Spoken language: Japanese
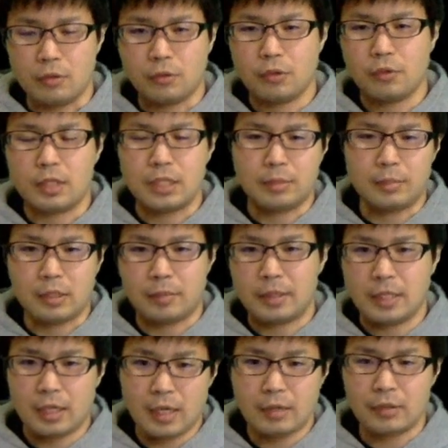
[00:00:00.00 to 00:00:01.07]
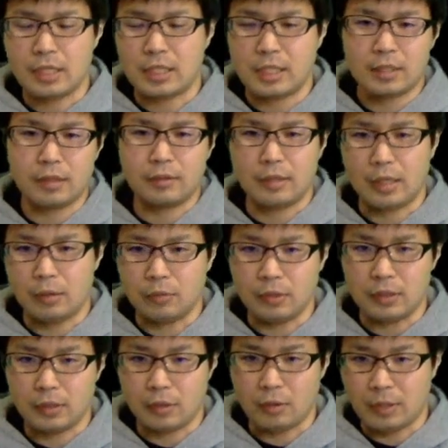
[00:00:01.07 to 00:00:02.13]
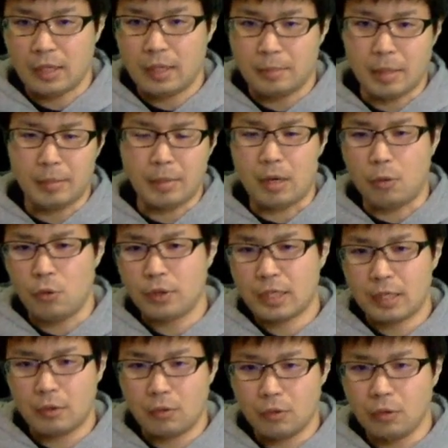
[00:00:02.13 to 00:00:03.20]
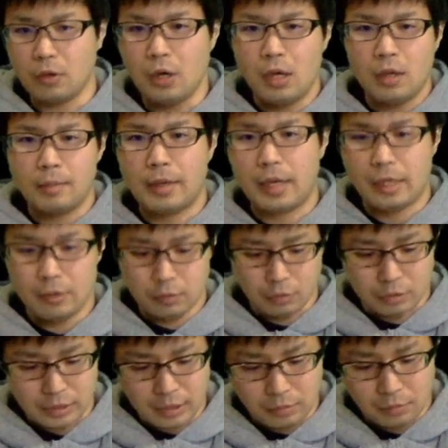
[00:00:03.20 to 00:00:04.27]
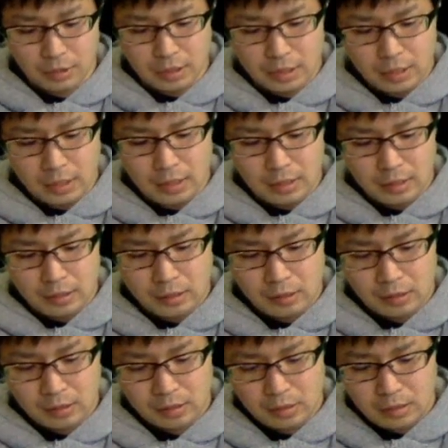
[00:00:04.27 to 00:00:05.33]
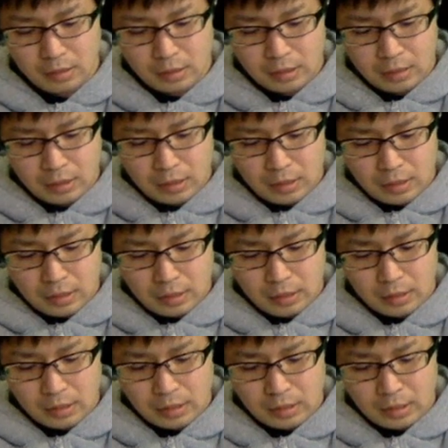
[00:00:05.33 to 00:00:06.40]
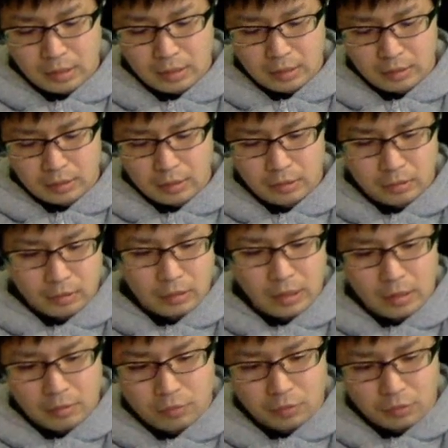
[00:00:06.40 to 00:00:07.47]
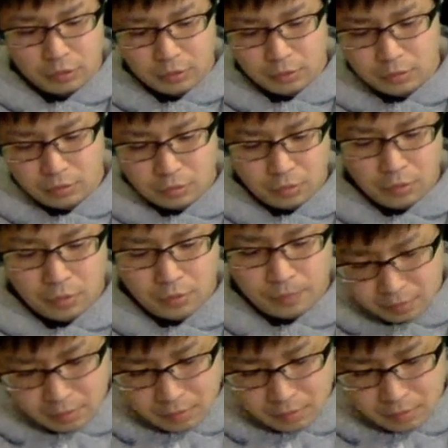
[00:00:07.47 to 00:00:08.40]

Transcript: というふうにします。まあ、正確には小さくない方ですけどね。まあまあ、大きい方を、ま L としたときに、え L とすると、